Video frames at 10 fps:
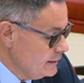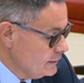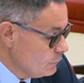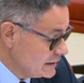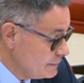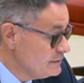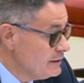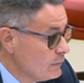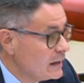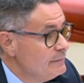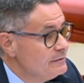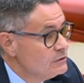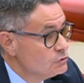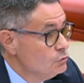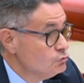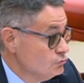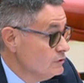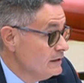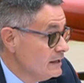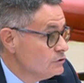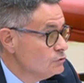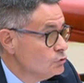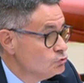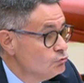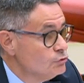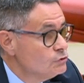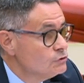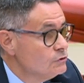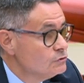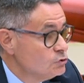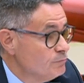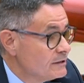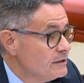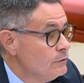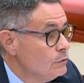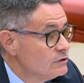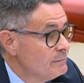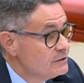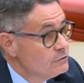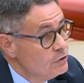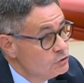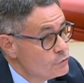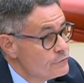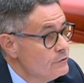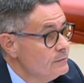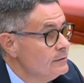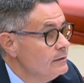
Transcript: Concretamente, lógicamente, son sus sindicatos, los suyos, los de su partido, los del partido del socio,